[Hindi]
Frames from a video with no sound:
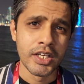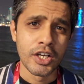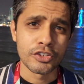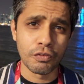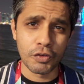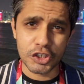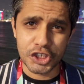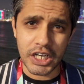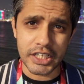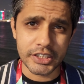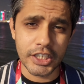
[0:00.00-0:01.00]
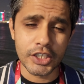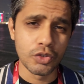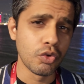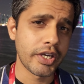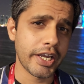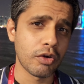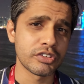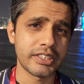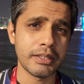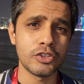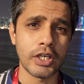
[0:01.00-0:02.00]
तो वो नशरियाती हकूक़ हैं
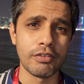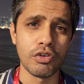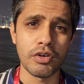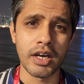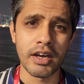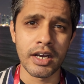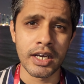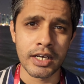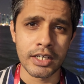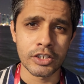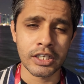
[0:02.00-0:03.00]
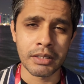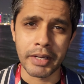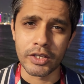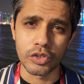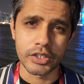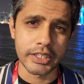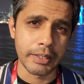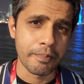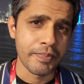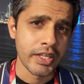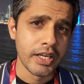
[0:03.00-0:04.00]
उनसे जो है वो आ, कमाई होती है
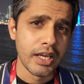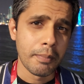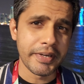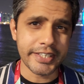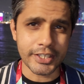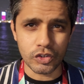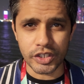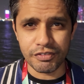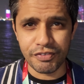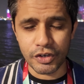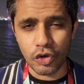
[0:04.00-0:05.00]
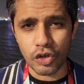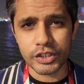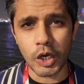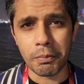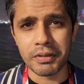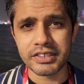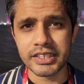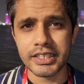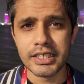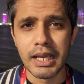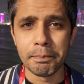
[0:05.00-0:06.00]
फिर टिकटों की फ़रोख्त है
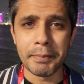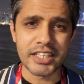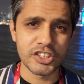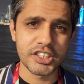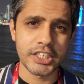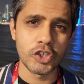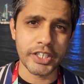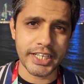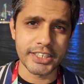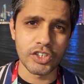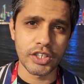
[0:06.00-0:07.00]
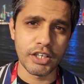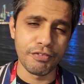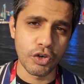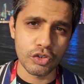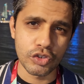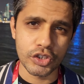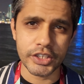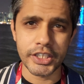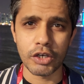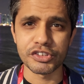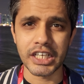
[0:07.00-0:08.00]
ऑब्वियसली मैचेस की जो टिकट्स हैं उनकी फ़रोख्त होती
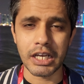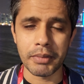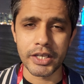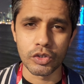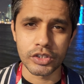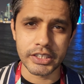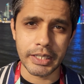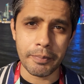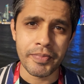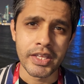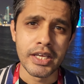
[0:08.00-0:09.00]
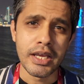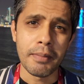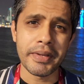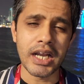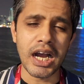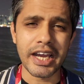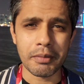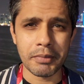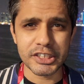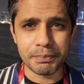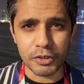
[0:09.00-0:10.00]
है उससे कमाई होती है फिर आखिर
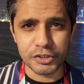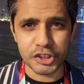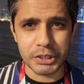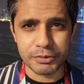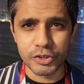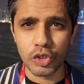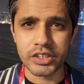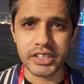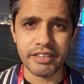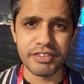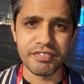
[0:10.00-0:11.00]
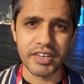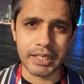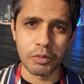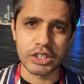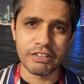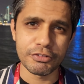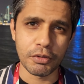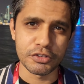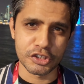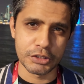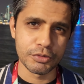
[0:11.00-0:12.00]
में स्पॉन्सरशिप्स जो होती हैं फीफा की मुख्तलिफ
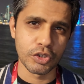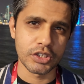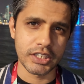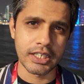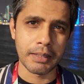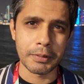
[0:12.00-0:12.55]
स्पॉन्सरशिप्स होती हैं आपने